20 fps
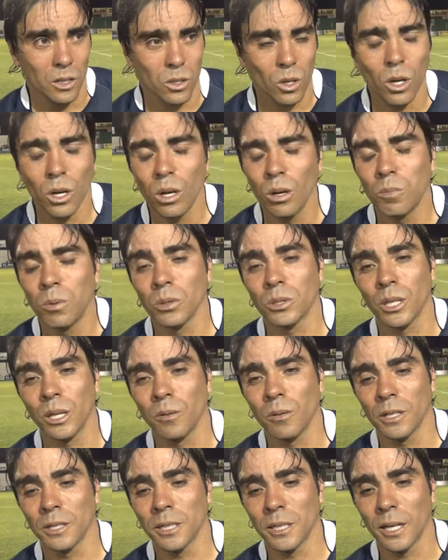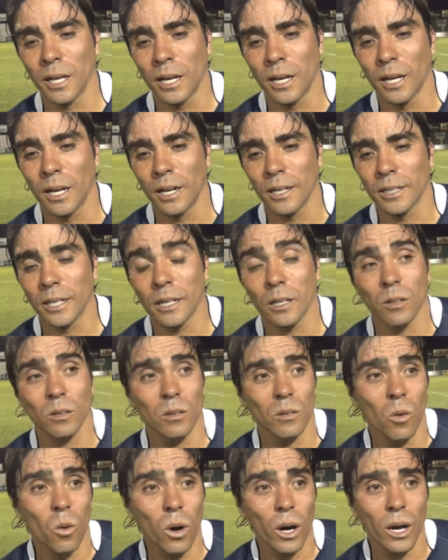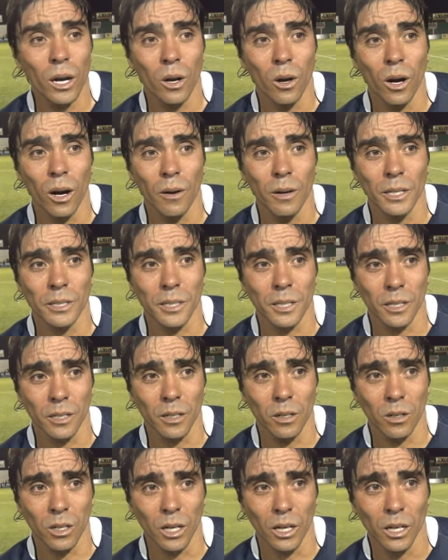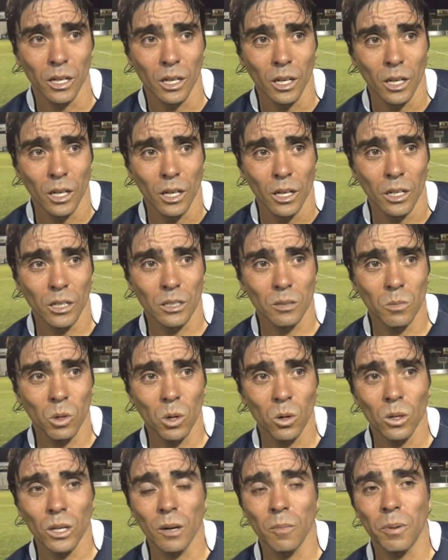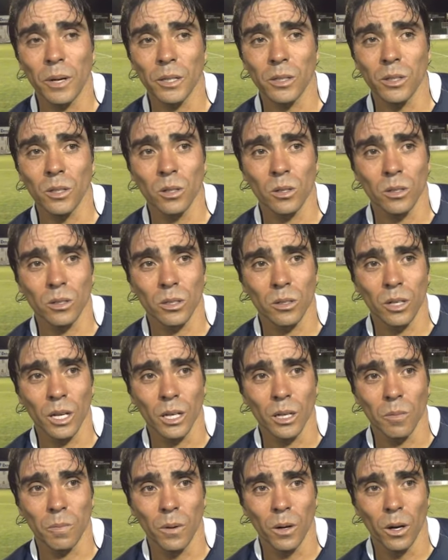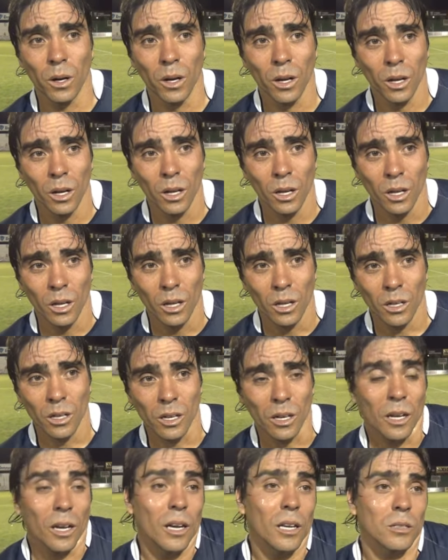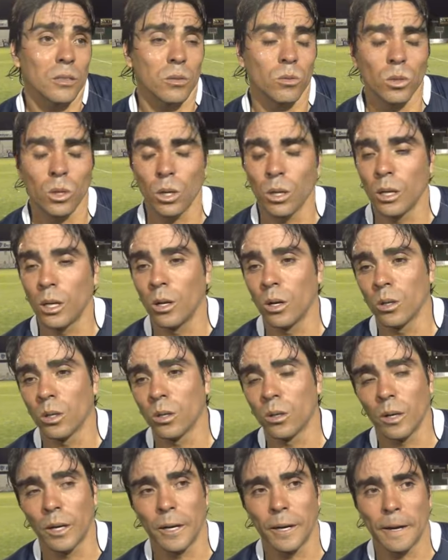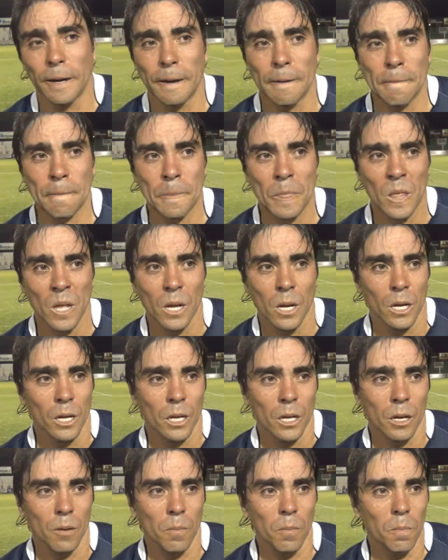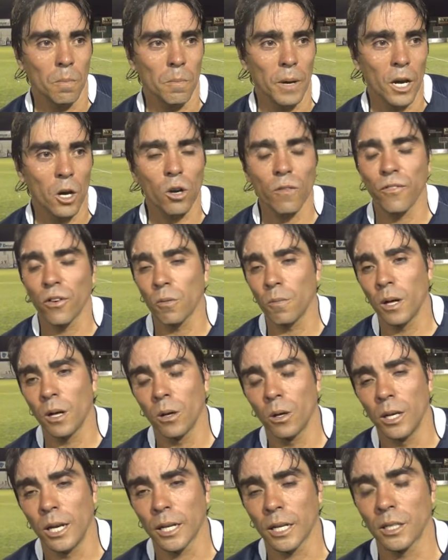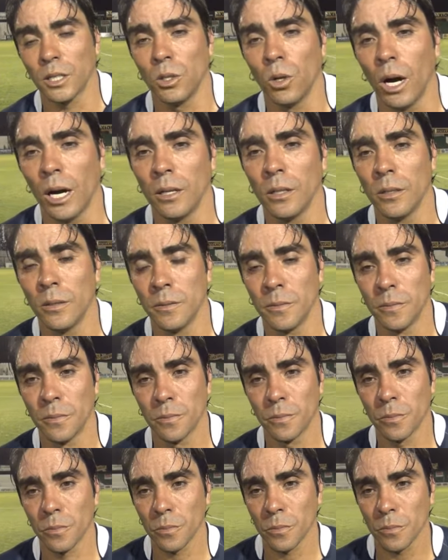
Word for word: todo lo pusimos, así que hasta con un juego a veces creo que hicimos un gran partido contra un equipo que es uno de los eh, mejor formados del argentino A. Bueno,